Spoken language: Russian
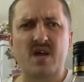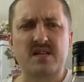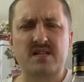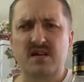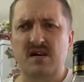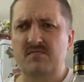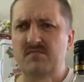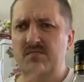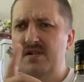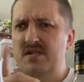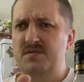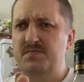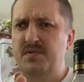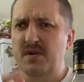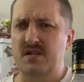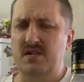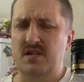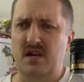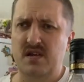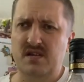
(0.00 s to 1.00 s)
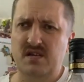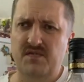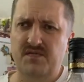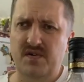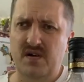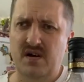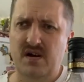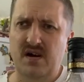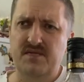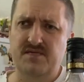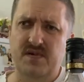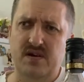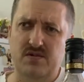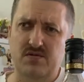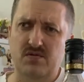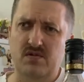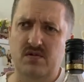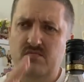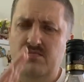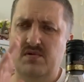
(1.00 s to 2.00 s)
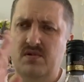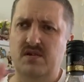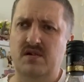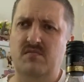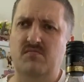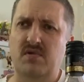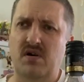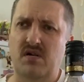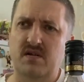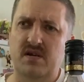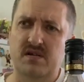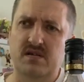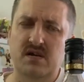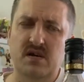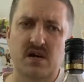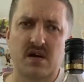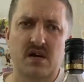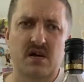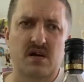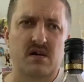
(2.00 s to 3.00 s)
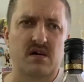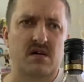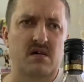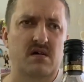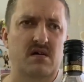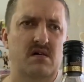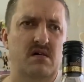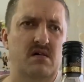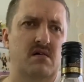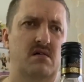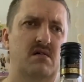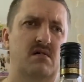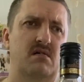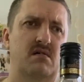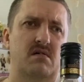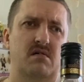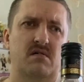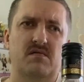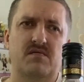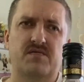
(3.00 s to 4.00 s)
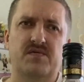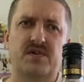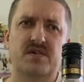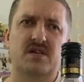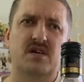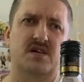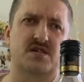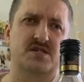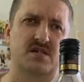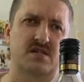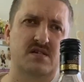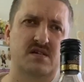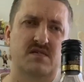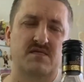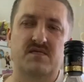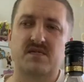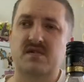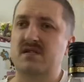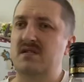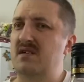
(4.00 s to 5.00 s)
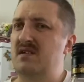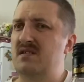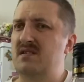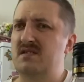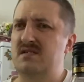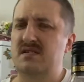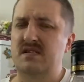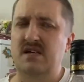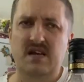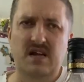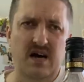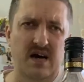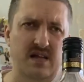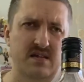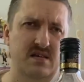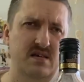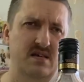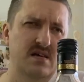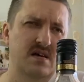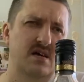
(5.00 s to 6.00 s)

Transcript: Там был спирт-ректификат, в который был добавлен э, выдержанный винный дистиллят,